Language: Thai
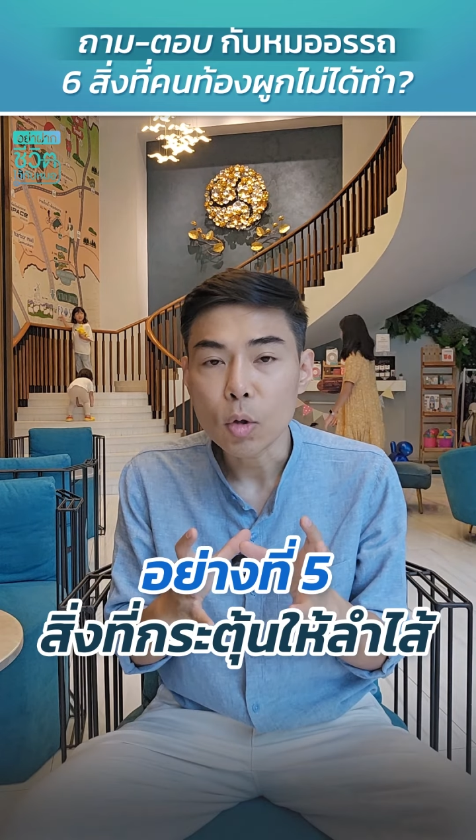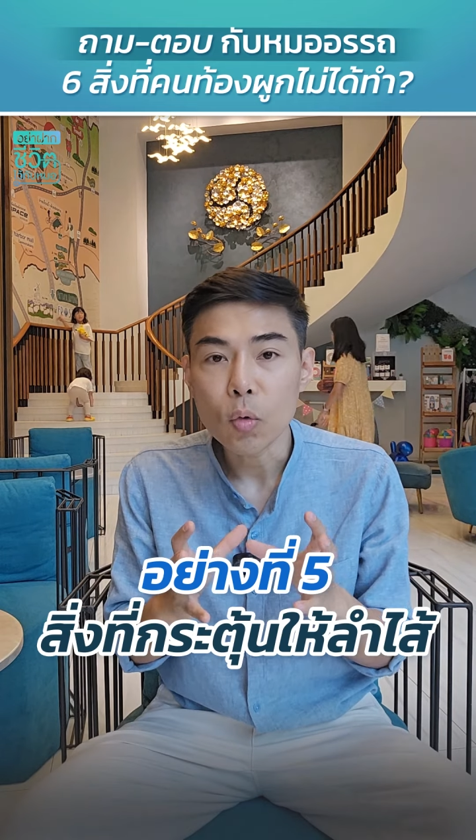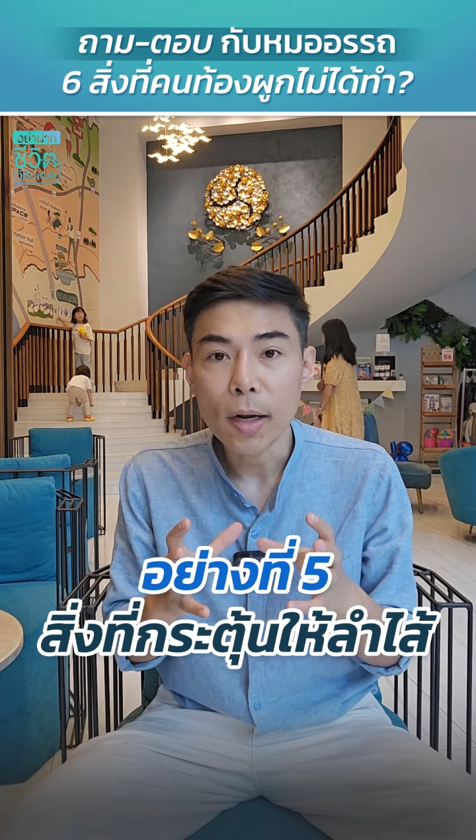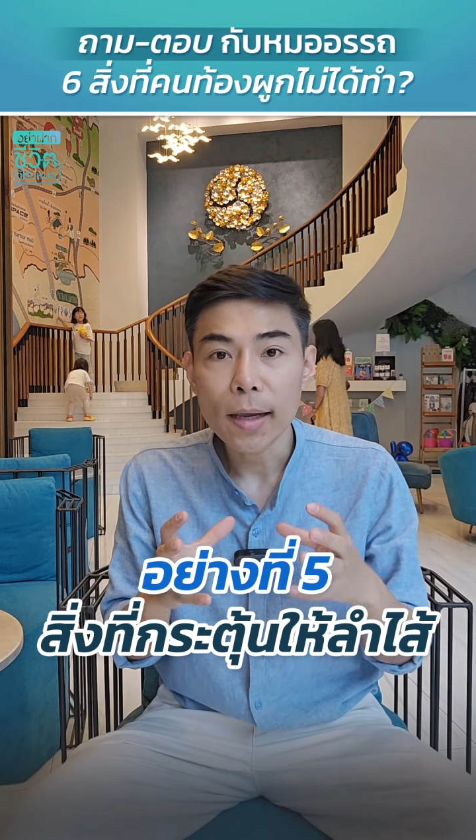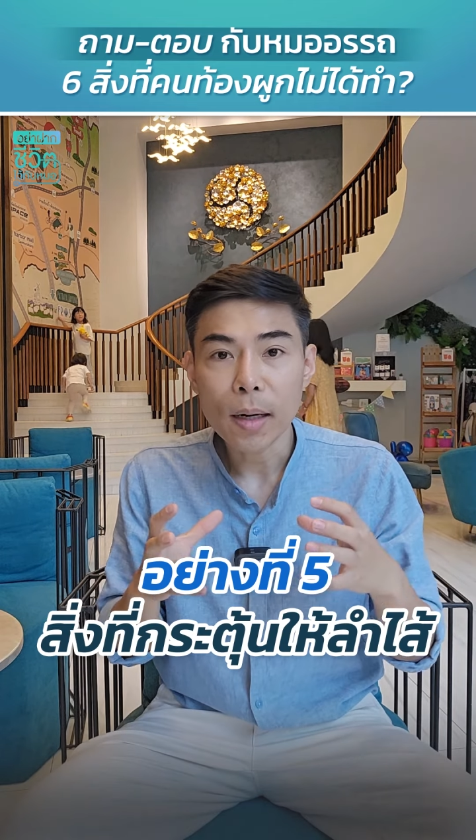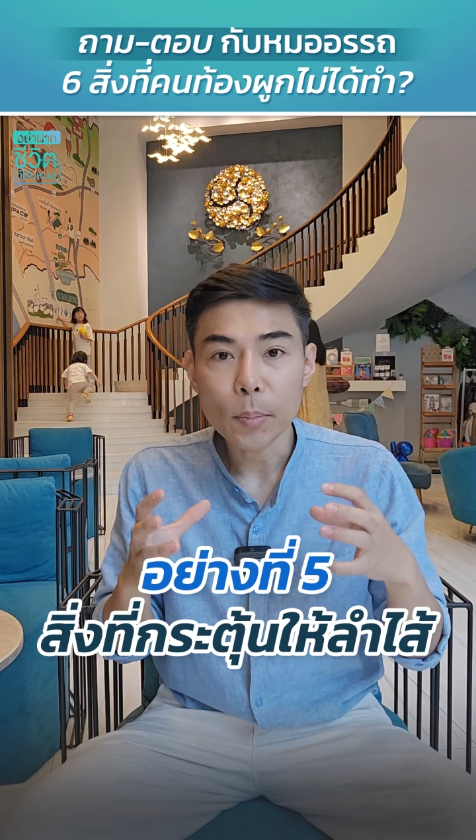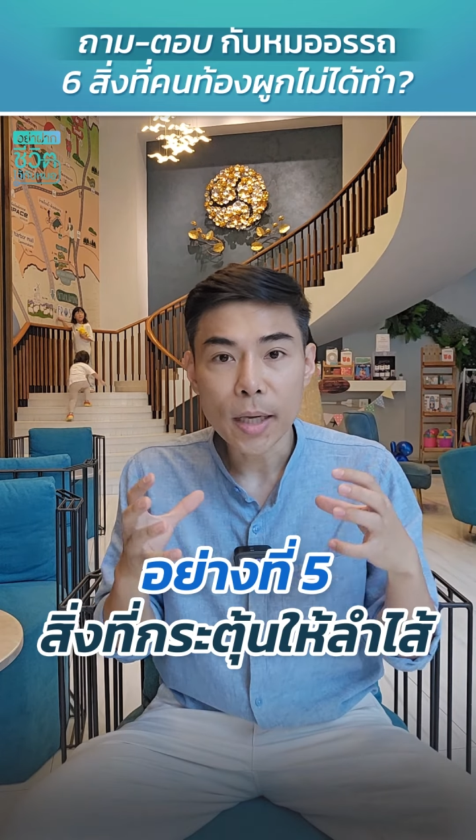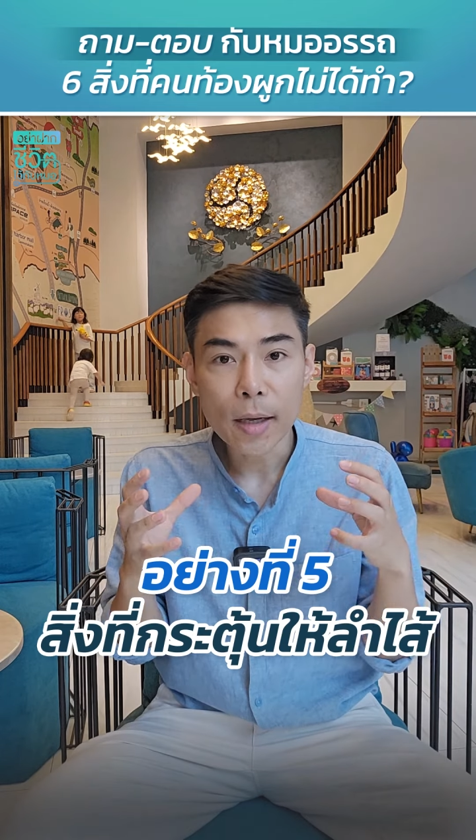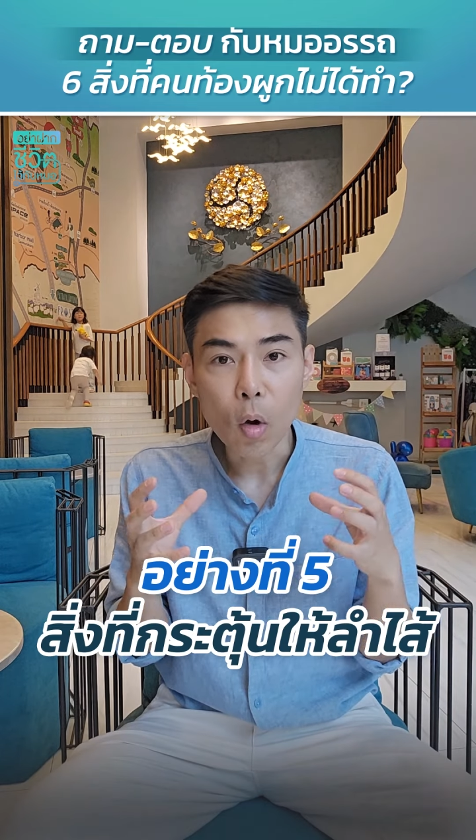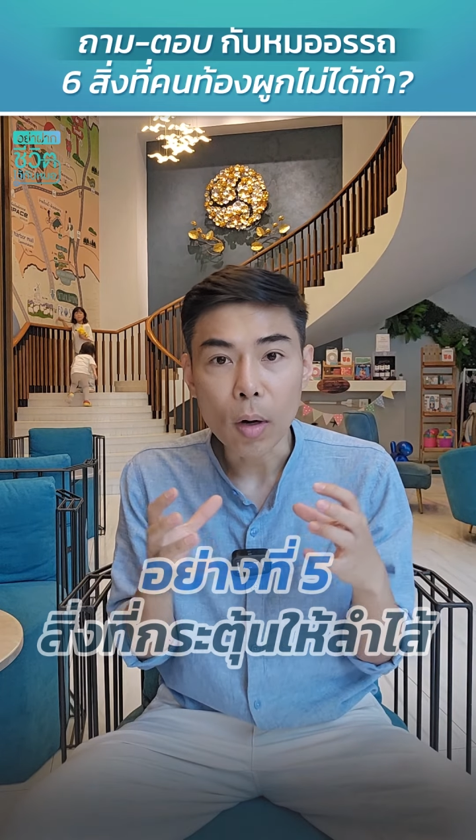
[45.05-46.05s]
กระตุ้นให้
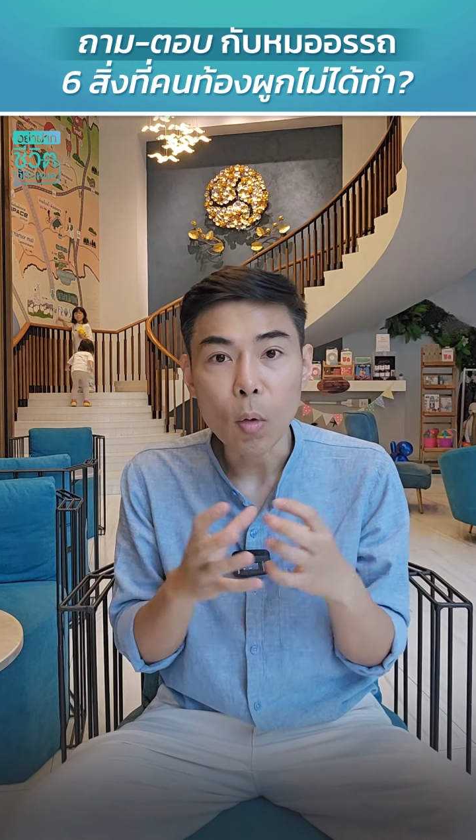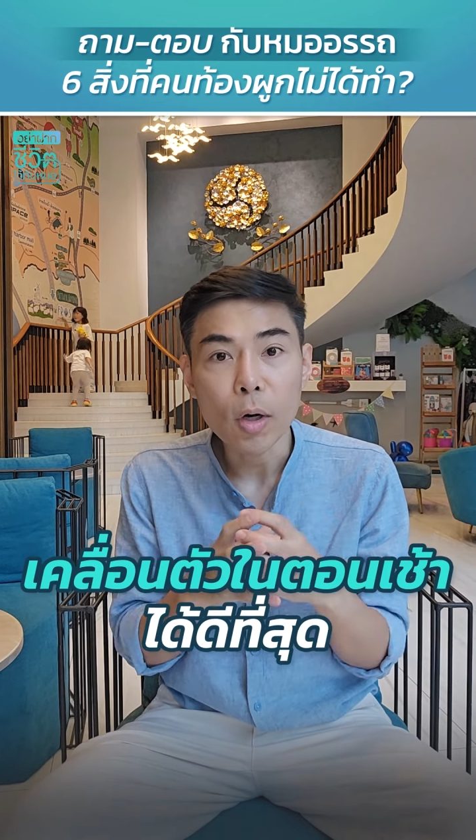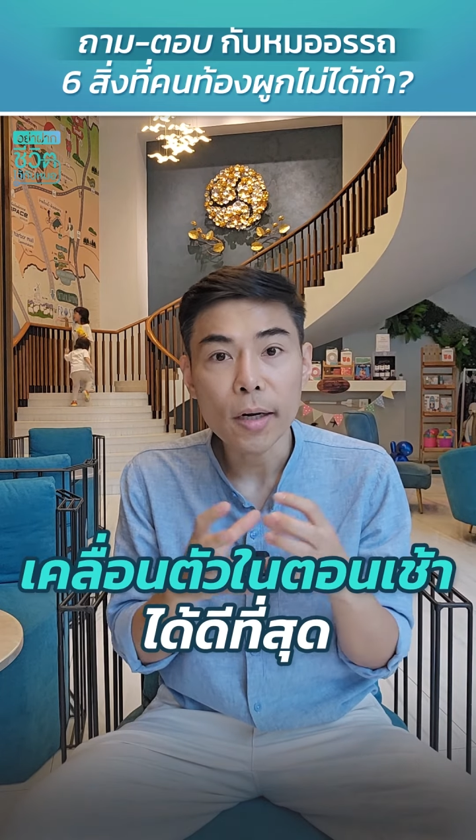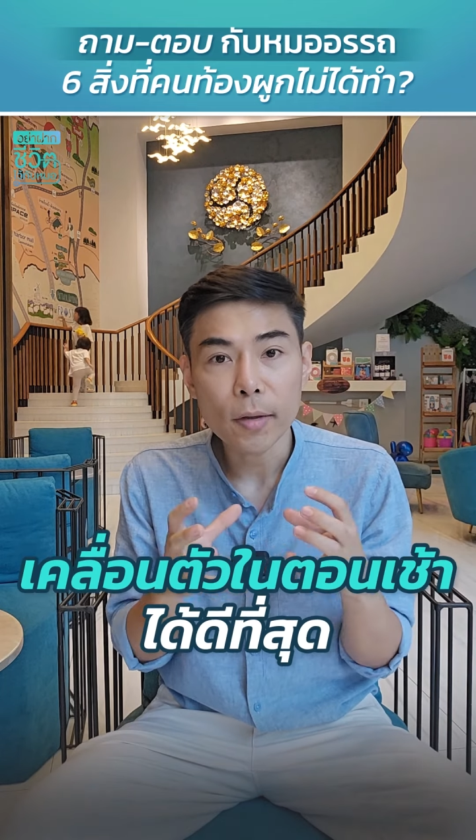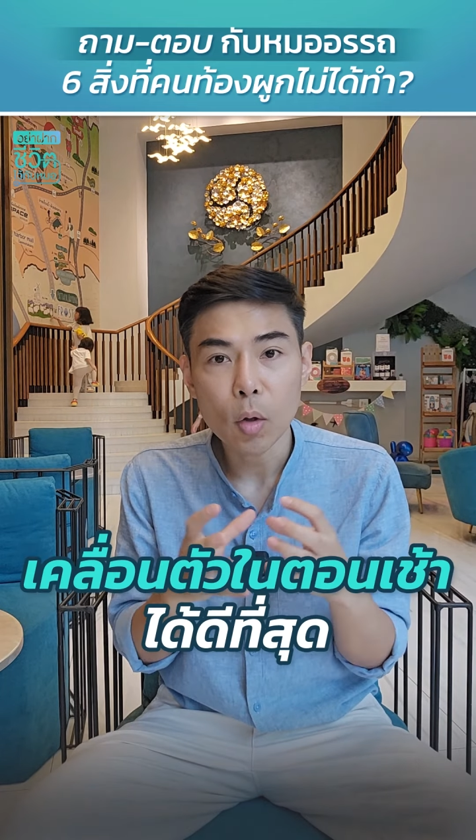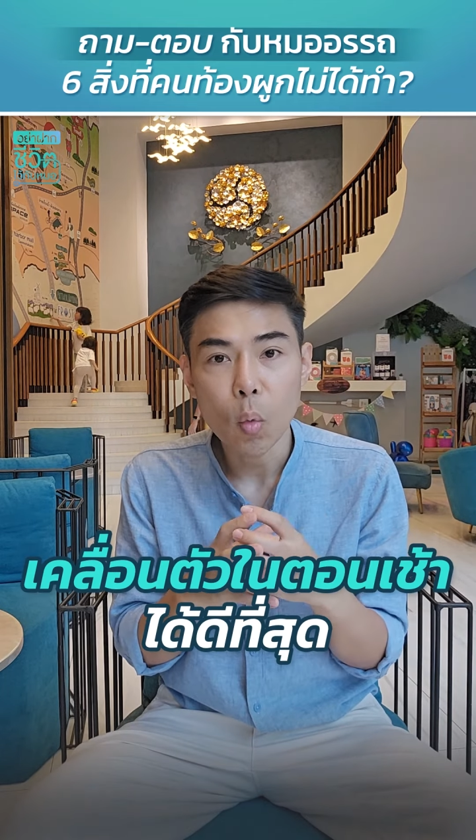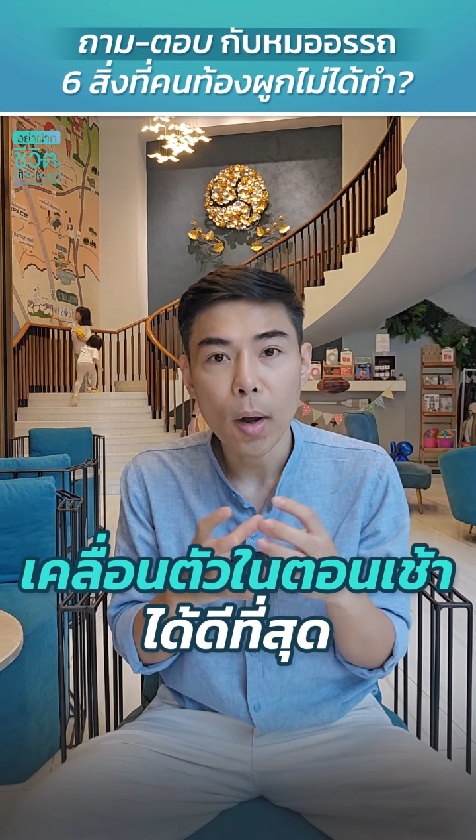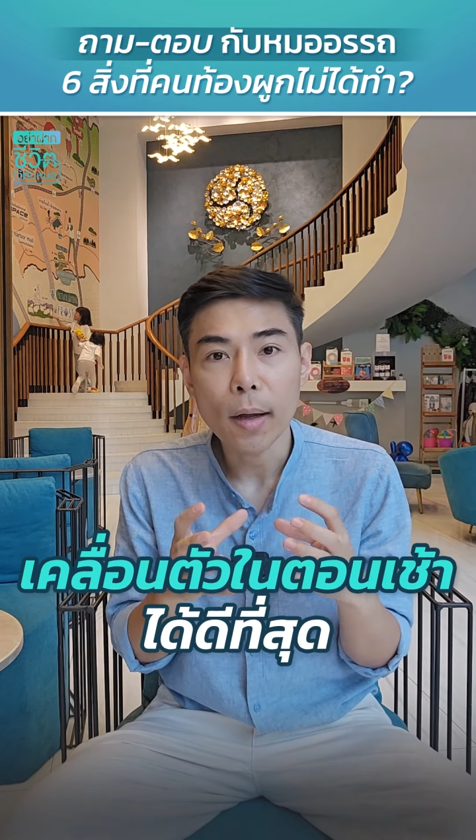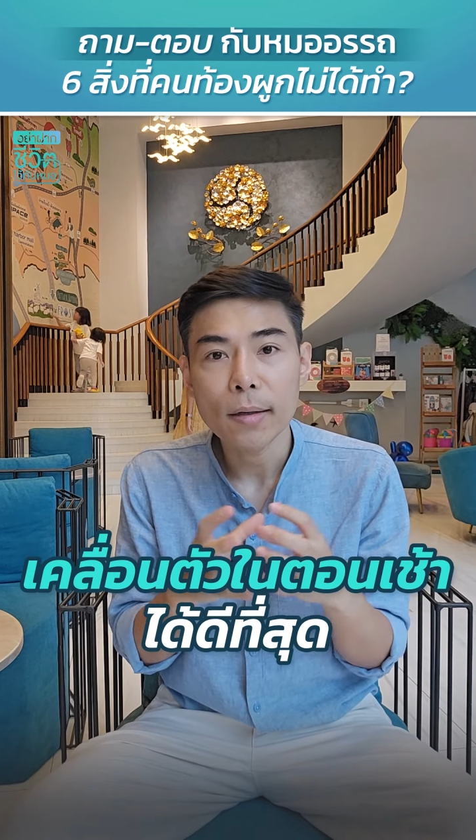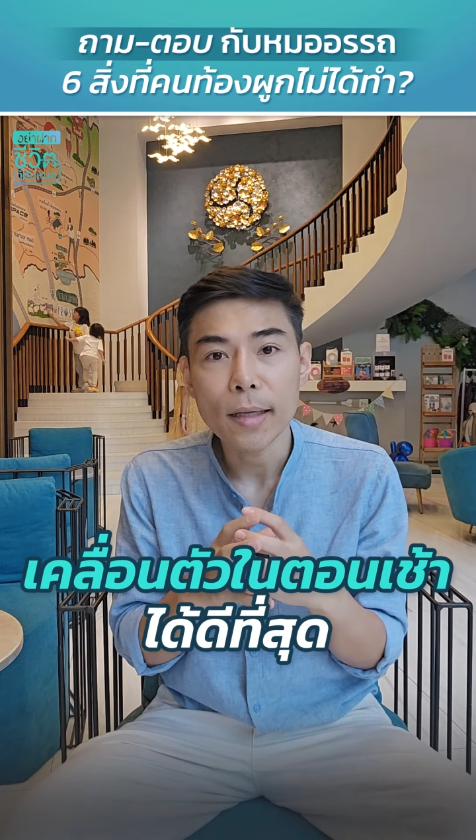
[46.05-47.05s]
ลำไส้ของเราเคลื่อน
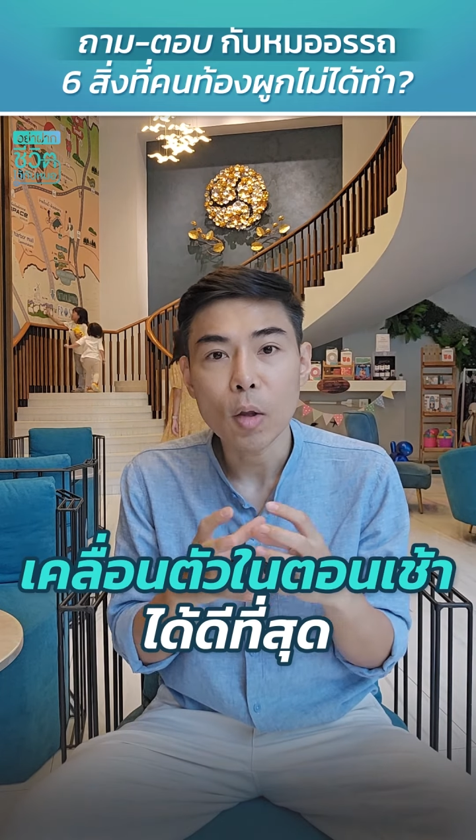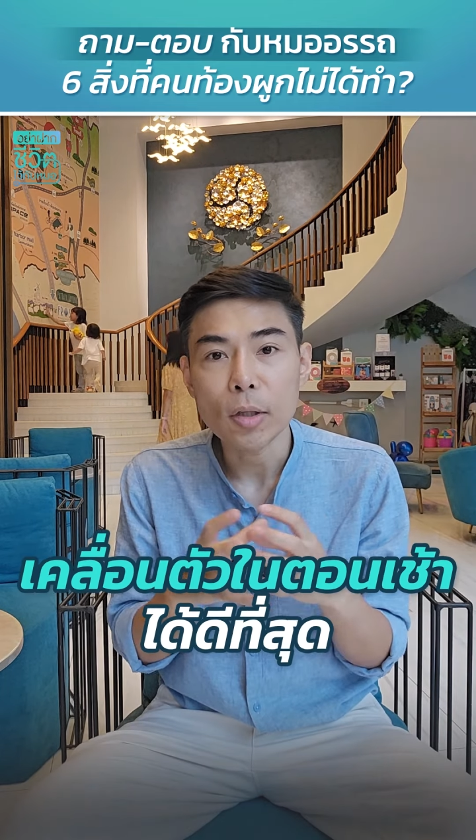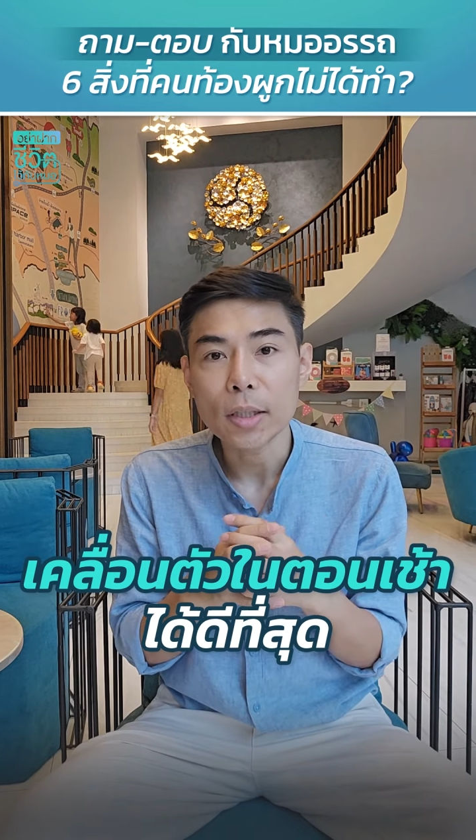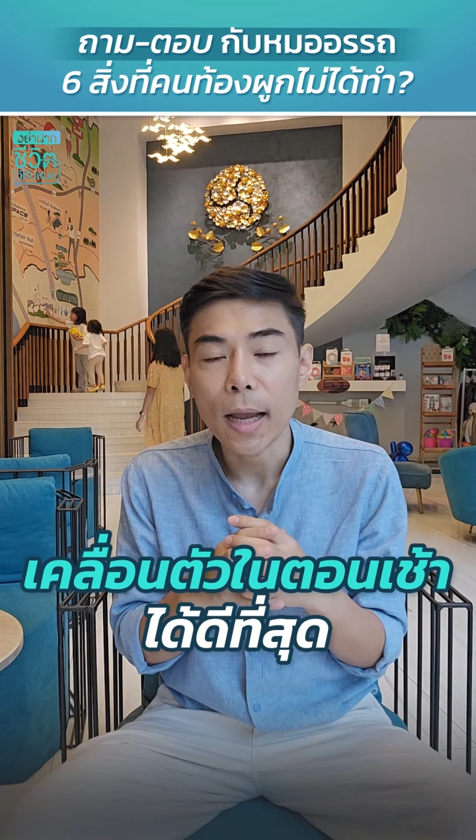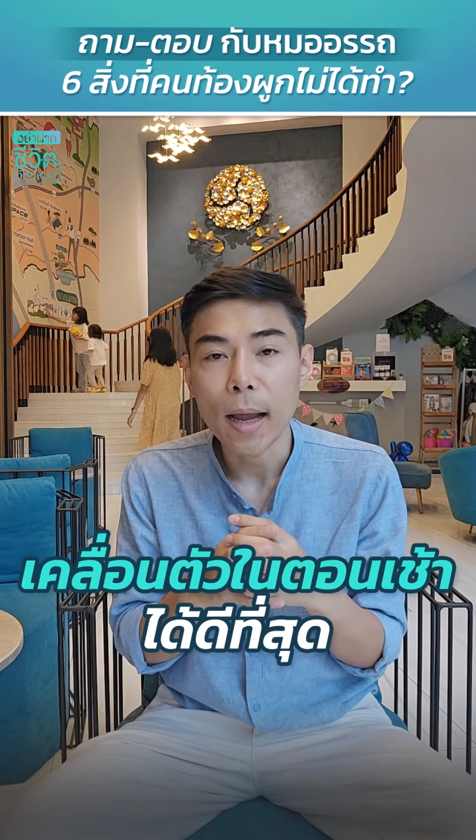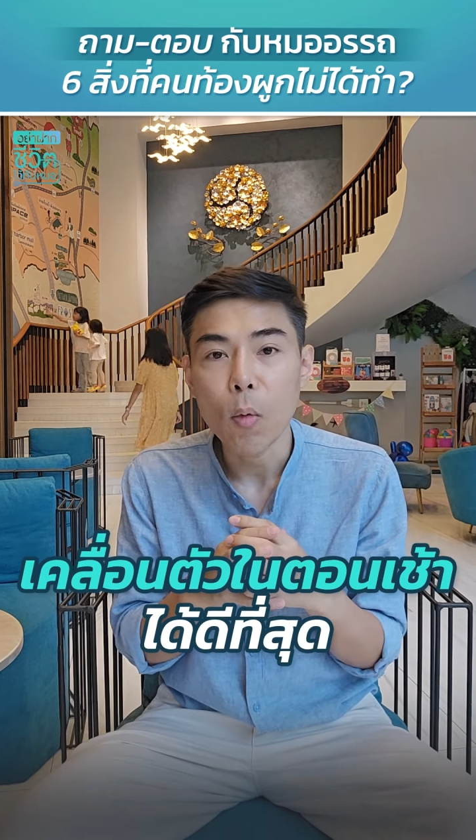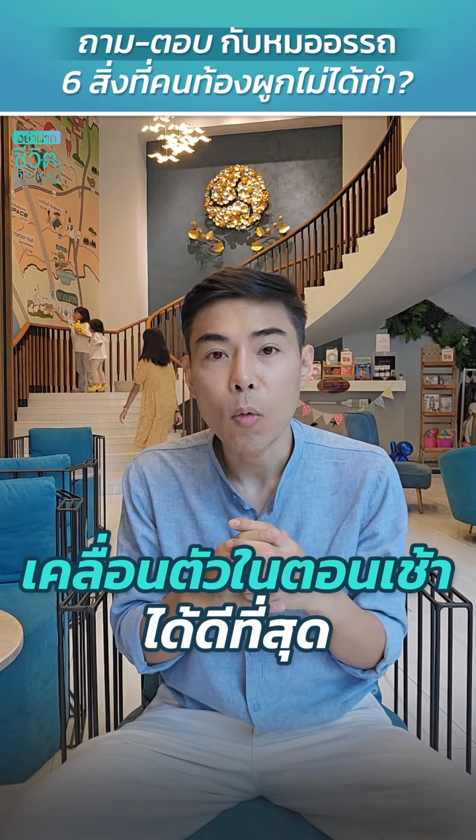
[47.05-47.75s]
ตัวในตอนเช้า